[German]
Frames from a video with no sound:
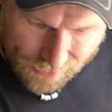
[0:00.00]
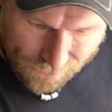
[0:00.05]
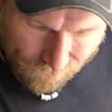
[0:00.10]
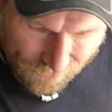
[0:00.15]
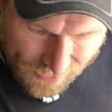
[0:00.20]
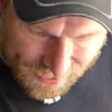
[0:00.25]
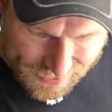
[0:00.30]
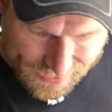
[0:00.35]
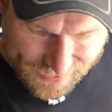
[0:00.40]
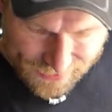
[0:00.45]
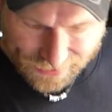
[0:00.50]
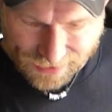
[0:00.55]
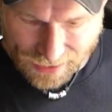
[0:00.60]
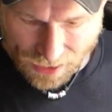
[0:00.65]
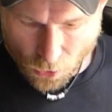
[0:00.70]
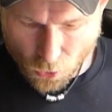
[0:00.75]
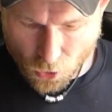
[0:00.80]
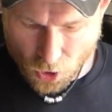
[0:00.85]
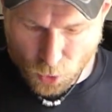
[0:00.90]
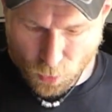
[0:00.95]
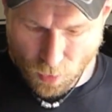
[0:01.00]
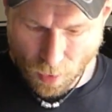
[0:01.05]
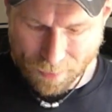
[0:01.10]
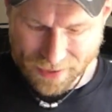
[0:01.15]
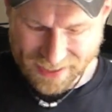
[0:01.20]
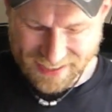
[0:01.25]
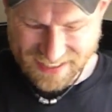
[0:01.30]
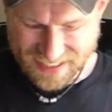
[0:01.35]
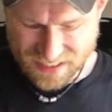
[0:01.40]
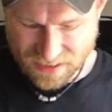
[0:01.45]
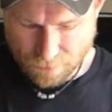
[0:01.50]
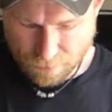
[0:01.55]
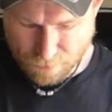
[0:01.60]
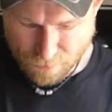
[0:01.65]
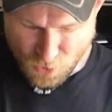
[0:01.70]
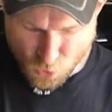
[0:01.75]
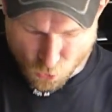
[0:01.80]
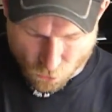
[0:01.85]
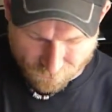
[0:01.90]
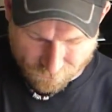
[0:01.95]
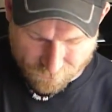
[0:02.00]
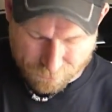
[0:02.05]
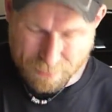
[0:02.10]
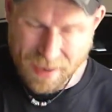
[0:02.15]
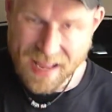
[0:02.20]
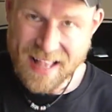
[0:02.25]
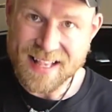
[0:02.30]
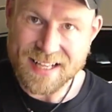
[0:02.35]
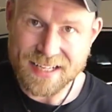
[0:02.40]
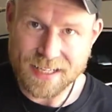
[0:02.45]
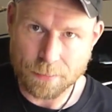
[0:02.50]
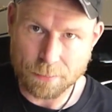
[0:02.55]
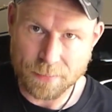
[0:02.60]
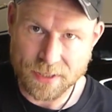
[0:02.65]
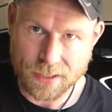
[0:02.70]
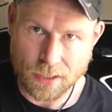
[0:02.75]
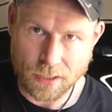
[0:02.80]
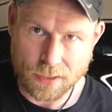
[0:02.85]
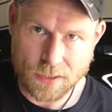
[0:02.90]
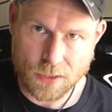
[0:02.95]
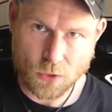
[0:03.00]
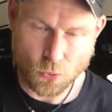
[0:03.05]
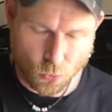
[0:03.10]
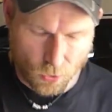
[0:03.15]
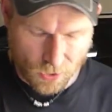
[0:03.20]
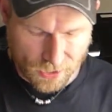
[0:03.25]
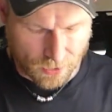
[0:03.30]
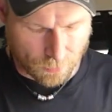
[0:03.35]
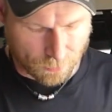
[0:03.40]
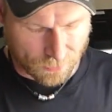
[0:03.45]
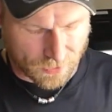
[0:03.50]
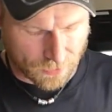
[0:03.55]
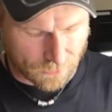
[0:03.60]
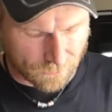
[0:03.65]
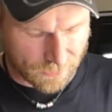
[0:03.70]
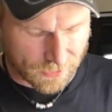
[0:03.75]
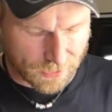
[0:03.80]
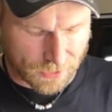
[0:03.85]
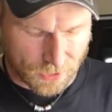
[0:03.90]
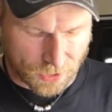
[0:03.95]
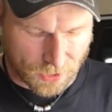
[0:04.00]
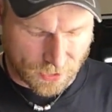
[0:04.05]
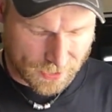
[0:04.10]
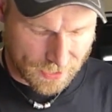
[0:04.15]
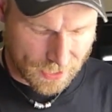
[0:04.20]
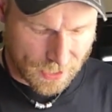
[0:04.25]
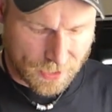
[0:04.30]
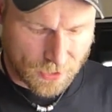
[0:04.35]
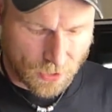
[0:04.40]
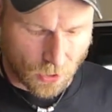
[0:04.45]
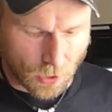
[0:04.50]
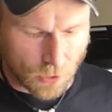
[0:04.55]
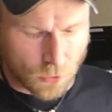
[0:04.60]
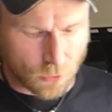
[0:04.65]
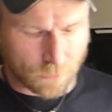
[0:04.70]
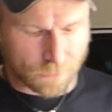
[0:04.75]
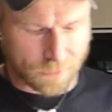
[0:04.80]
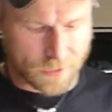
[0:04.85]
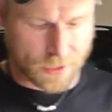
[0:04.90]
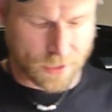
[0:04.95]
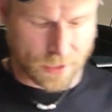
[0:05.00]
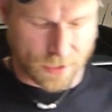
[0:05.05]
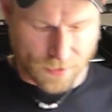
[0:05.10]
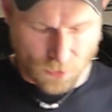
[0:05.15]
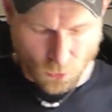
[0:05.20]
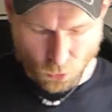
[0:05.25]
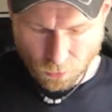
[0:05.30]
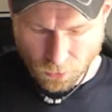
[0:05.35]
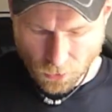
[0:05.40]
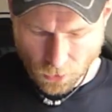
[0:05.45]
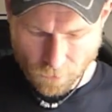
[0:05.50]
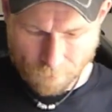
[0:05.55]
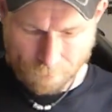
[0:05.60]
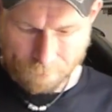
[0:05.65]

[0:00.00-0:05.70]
Was es dann auch immer bei diesen Luftbälgen mit dazu gibt, finde ich genial und finde ich super,